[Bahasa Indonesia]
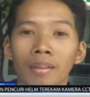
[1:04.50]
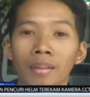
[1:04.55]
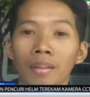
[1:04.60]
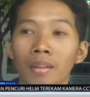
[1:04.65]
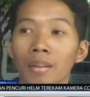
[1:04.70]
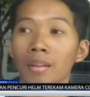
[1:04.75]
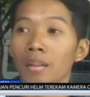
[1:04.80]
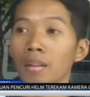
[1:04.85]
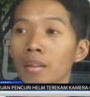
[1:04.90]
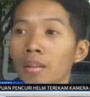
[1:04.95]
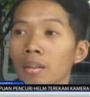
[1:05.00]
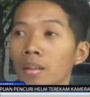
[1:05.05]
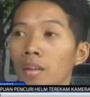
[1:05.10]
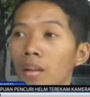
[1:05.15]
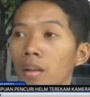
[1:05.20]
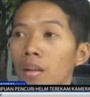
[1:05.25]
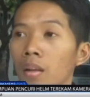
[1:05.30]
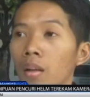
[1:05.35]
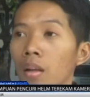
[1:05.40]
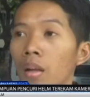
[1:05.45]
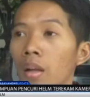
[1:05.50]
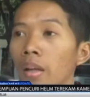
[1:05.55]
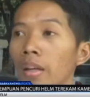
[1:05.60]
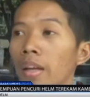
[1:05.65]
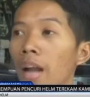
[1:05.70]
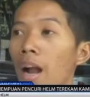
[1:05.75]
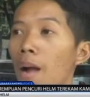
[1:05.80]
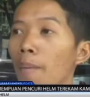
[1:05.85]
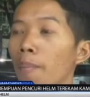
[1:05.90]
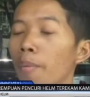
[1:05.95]
itu perempuan atau laki-laki
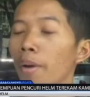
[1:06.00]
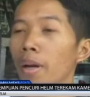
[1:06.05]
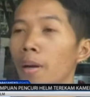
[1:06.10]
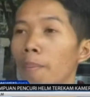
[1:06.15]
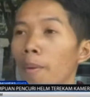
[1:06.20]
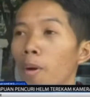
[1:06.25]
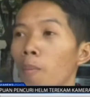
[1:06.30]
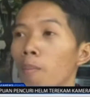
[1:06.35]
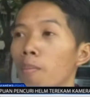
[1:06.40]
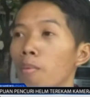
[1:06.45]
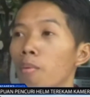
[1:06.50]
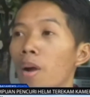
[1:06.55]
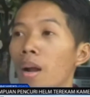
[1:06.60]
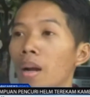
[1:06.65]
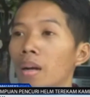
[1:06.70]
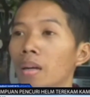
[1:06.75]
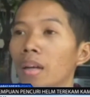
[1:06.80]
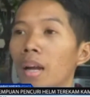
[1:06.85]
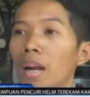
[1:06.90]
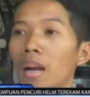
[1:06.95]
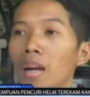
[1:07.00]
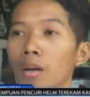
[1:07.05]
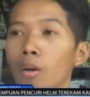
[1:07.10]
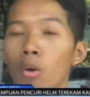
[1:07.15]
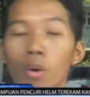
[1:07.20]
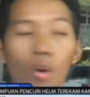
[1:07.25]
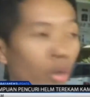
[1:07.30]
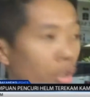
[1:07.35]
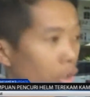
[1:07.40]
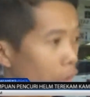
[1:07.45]
yang ambil perempuan yang
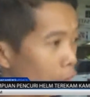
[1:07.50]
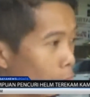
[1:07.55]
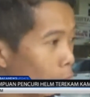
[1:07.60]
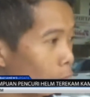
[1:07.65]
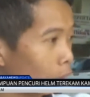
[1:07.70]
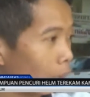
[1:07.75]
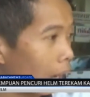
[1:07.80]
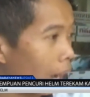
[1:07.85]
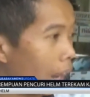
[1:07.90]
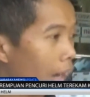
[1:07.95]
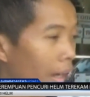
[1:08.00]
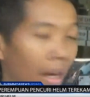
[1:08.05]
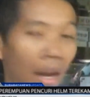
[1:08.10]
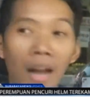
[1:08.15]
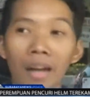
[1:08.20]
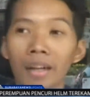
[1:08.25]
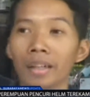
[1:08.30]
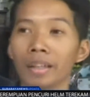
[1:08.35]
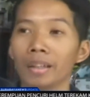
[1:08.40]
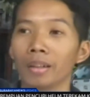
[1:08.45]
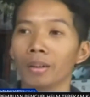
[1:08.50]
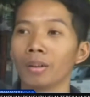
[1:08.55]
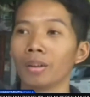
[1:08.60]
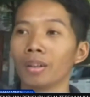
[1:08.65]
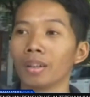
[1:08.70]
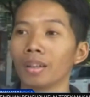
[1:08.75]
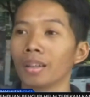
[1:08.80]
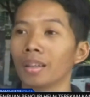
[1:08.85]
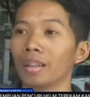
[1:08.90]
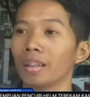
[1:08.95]
menunggu di situ orang laki-laki orang
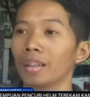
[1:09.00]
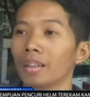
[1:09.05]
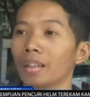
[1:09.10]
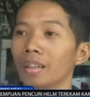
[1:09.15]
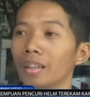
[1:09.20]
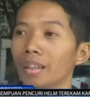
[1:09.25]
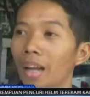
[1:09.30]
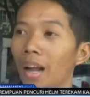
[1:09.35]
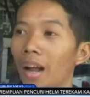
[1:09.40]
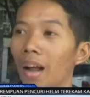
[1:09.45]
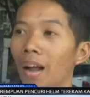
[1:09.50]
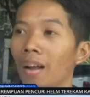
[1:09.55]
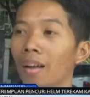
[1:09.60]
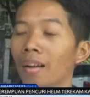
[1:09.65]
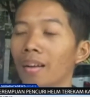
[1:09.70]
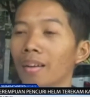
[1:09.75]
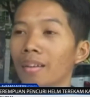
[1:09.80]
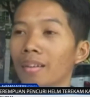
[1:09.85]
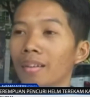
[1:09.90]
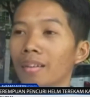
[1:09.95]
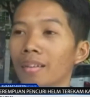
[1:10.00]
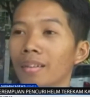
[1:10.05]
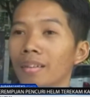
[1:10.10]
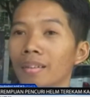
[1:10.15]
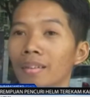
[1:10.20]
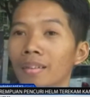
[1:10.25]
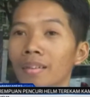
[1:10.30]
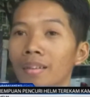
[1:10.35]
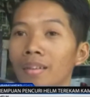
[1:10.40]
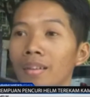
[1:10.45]
laki-laki iya
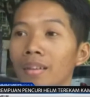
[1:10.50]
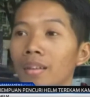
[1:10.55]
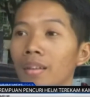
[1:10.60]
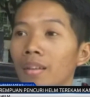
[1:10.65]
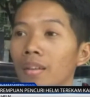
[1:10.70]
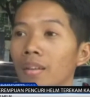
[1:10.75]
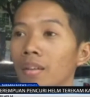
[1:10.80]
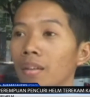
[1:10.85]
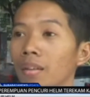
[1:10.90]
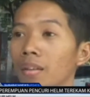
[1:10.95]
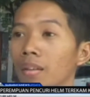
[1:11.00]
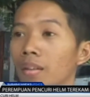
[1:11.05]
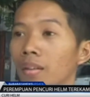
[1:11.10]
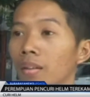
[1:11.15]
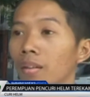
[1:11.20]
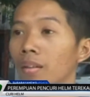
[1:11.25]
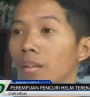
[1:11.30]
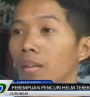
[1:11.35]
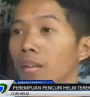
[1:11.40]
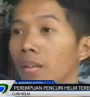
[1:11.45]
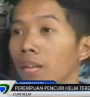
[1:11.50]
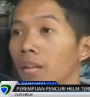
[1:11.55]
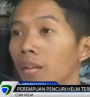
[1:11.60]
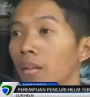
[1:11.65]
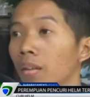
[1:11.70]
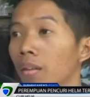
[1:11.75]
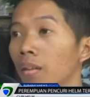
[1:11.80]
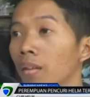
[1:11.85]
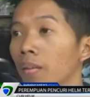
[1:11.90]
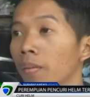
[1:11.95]
uh, maksudnya ingat ya
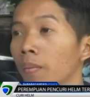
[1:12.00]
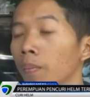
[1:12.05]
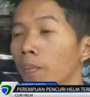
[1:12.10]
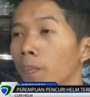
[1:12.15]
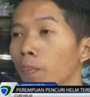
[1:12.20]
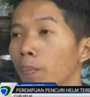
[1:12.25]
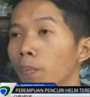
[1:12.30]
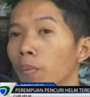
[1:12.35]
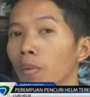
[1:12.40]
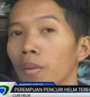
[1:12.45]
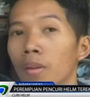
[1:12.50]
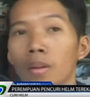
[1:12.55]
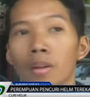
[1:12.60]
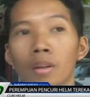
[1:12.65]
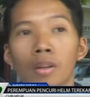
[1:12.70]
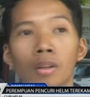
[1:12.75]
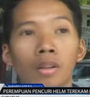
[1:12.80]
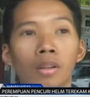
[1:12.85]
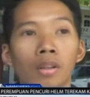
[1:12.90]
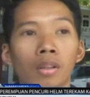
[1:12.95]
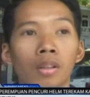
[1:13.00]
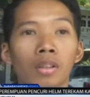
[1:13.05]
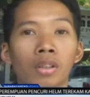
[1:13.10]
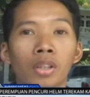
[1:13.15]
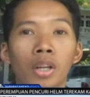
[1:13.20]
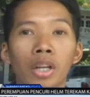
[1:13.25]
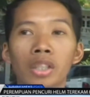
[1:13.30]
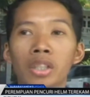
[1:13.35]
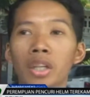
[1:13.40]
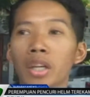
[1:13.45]
ciri-cirinya
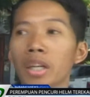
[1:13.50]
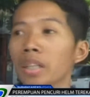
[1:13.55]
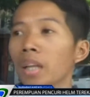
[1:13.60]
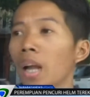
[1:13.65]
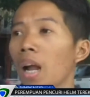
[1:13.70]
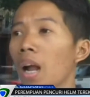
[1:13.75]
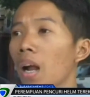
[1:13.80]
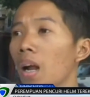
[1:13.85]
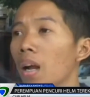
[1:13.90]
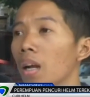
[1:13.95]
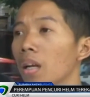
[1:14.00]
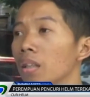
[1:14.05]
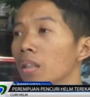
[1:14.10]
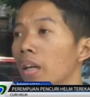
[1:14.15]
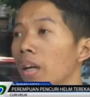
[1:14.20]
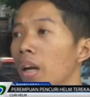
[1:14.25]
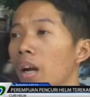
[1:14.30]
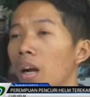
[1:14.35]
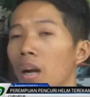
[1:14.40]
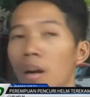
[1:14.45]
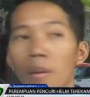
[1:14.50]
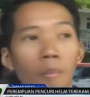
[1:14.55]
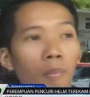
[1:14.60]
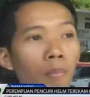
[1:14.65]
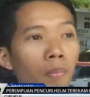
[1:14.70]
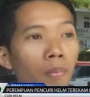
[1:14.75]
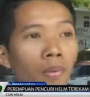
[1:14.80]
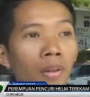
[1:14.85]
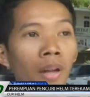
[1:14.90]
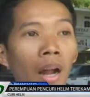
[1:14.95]
ciri-cirinya saya
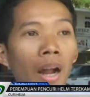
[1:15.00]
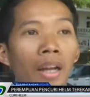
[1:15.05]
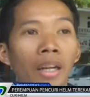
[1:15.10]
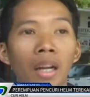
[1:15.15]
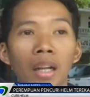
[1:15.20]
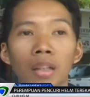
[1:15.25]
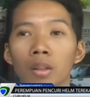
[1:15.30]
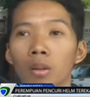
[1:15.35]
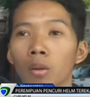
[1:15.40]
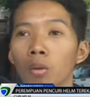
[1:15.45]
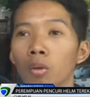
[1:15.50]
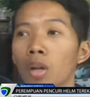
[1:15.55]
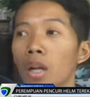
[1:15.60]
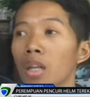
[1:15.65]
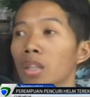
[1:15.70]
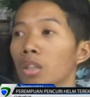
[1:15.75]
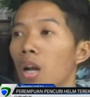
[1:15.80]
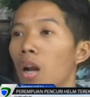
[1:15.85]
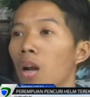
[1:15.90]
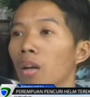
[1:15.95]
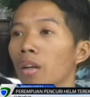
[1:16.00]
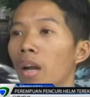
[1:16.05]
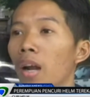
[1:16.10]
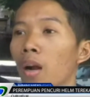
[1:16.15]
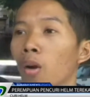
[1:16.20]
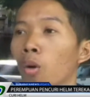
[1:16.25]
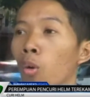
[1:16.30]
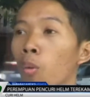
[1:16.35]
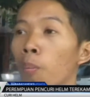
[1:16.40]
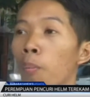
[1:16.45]
tidak ingat kan
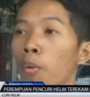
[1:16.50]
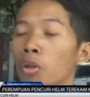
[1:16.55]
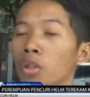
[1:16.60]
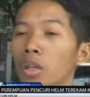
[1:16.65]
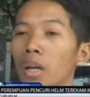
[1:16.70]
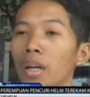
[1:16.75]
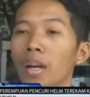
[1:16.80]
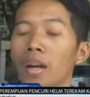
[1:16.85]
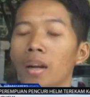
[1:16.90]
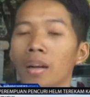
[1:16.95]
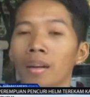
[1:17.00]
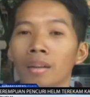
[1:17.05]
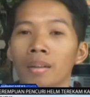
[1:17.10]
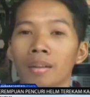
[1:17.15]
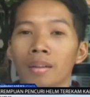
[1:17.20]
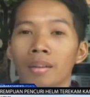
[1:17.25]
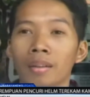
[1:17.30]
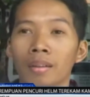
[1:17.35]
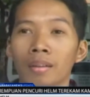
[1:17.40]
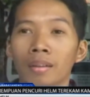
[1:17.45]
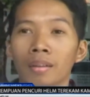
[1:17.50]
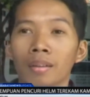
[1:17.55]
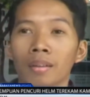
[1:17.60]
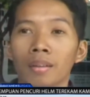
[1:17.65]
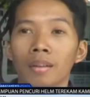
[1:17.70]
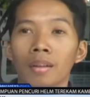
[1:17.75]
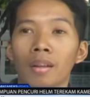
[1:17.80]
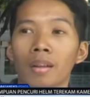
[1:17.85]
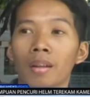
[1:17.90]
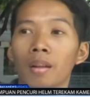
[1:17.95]
soalnya saya
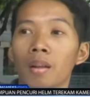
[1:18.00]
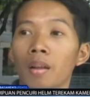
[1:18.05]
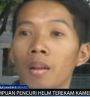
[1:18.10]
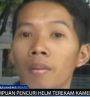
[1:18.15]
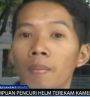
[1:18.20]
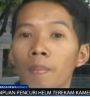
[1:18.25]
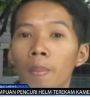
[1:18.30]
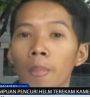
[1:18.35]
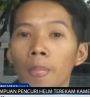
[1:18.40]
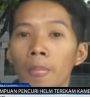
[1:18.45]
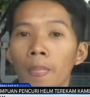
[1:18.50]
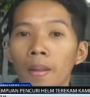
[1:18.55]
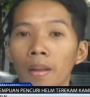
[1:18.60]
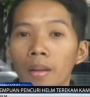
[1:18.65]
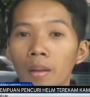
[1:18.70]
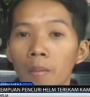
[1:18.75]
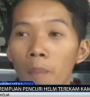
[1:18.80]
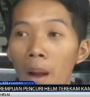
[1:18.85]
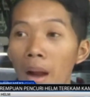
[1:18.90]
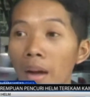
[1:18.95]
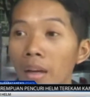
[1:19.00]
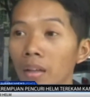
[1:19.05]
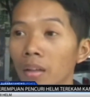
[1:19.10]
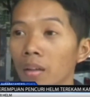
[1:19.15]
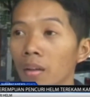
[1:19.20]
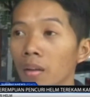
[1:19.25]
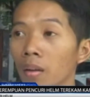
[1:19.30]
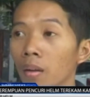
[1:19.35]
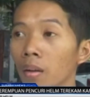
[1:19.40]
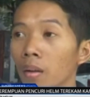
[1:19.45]
panik mas ya pakai motor panik.
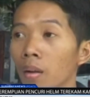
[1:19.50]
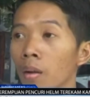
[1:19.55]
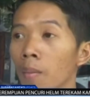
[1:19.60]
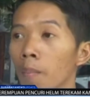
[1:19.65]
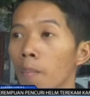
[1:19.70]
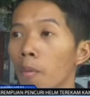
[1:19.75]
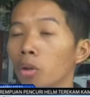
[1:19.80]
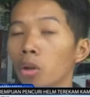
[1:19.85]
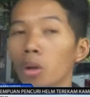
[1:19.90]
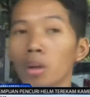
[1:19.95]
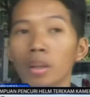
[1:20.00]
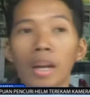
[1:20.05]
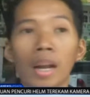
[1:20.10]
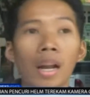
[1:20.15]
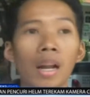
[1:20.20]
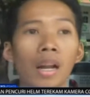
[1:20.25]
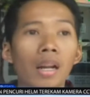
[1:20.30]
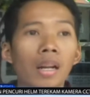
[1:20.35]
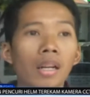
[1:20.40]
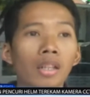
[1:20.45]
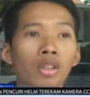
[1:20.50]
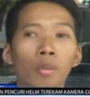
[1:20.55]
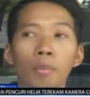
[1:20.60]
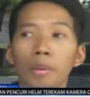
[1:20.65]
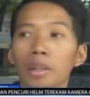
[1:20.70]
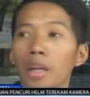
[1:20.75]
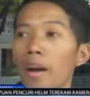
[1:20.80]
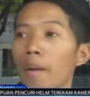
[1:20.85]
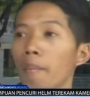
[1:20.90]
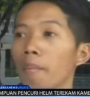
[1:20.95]
apa mas motornya
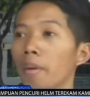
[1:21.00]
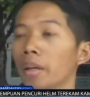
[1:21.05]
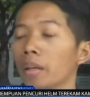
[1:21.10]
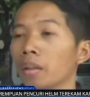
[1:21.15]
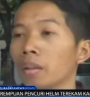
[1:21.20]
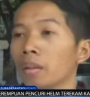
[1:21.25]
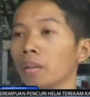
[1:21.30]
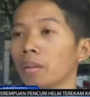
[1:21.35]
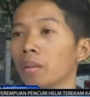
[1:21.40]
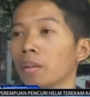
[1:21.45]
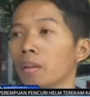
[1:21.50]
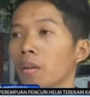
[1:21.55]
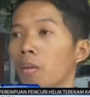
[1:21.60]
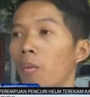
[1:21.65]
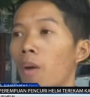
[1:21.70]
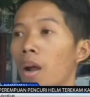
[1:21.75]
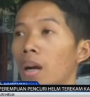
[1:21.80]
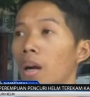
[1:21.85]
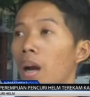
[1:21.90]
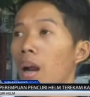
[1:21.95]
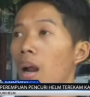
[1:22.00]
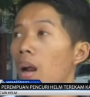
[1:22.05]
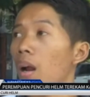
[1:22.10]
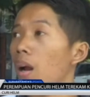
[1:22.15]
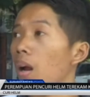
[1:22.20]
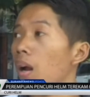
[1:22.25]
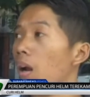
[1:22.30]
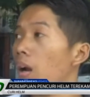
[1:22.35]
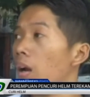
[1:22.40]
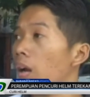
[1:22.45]
Jupiter MX warna
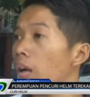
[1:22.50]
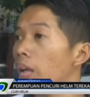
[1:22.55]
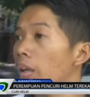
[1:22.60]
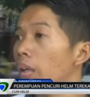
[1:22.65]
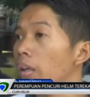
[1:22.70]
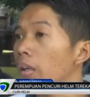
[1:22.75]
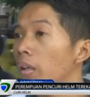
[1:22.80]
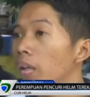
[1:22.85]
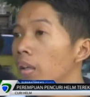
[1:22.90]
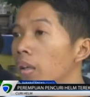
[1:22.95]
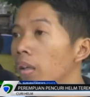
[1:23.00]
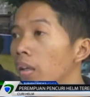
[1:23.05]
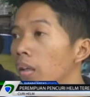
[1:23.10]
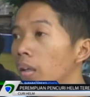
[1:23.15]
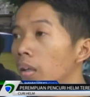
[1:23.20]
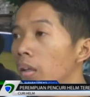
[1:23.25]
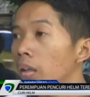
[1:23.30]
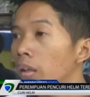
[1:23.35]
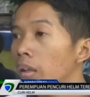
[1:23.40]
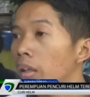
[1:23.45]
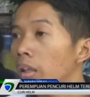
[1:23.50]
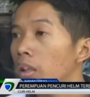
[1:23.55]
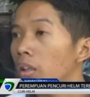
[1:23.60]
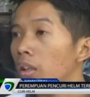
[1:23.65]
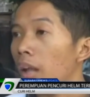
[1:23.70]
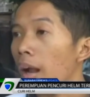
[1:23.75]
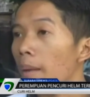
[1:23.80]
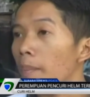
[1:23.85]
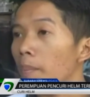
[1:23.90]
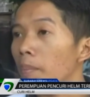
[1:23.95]

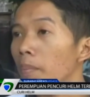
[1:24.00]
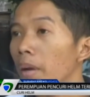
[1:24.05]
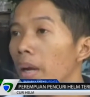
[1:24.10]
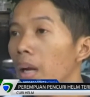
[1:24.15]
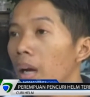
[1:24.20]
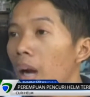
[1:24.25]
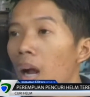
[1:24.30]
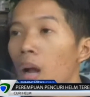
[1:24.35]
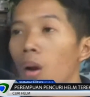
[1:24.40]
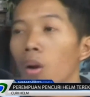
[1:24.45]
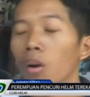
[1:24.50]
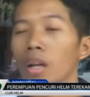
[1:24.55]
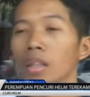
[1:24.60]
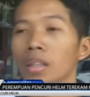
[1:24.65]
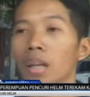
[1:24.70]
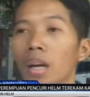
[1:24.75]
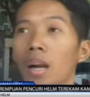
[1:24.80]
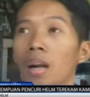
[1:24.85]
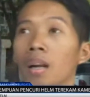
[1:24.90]
hitam merah kalau nggak